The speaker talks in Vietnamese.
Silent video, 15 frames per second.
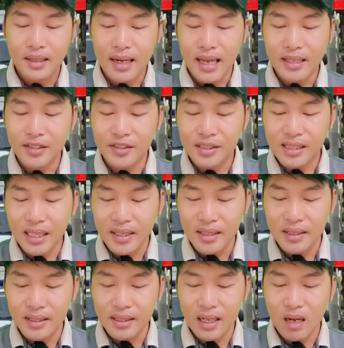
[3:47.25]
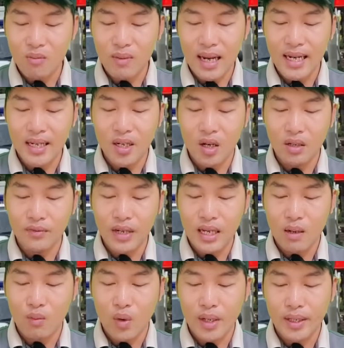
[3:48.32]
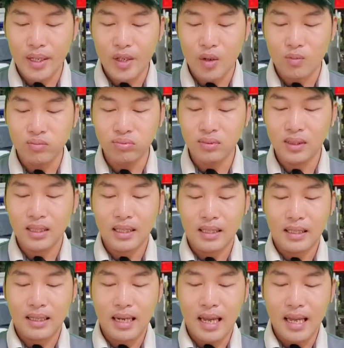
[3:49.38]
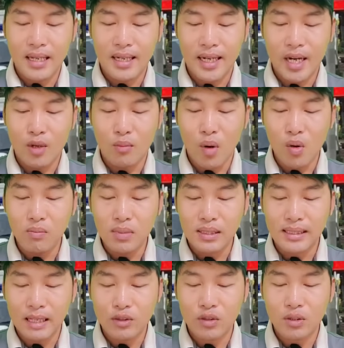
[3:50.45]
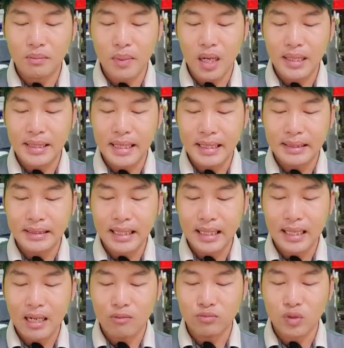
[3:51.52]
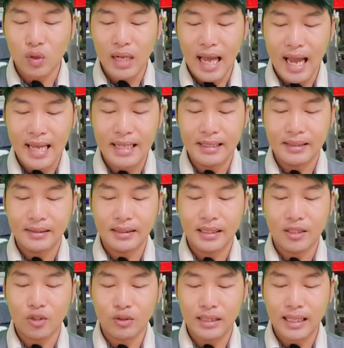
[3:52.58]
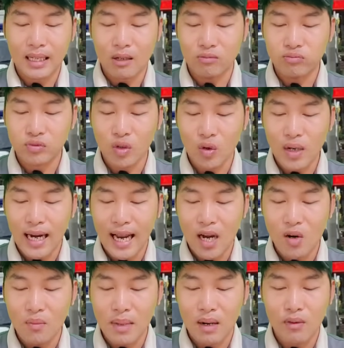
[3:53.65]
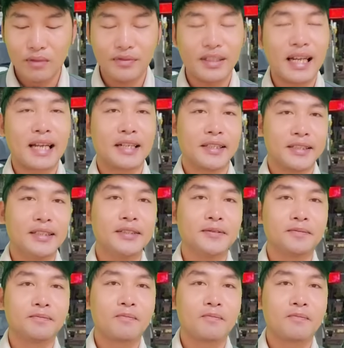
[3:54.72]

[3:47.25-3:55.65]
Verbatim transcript: để xin ông ấy nói với ông Huỳnh Y Dũng là hãy kêu 46 youtuber dừng tấn công tôi lại thì tôi sẽ không tố cáo bà Nguyễn Phương Hằng nữa